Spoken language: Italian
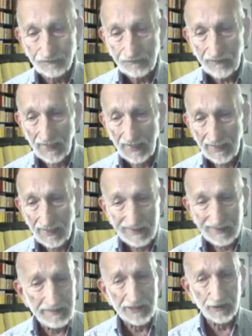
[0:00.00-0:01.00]
nel
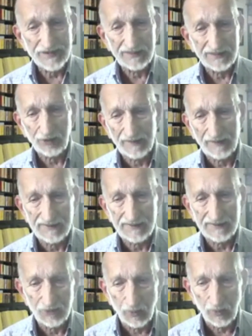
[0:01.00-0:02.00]
1992
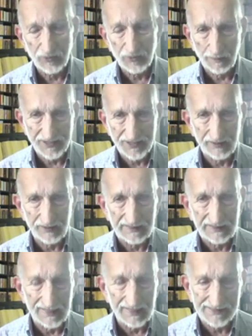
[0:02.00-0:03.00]
su pressioni
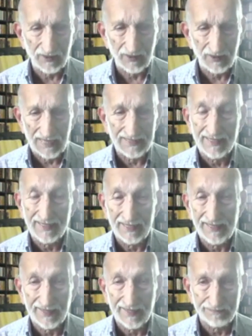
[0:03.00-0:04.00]
internazionali il Kenya era
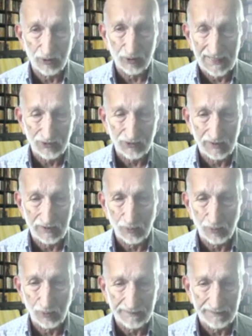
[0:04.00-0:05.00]
approdato al
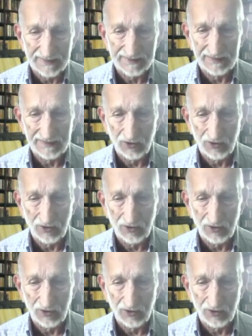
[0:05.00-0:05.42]
multipartito.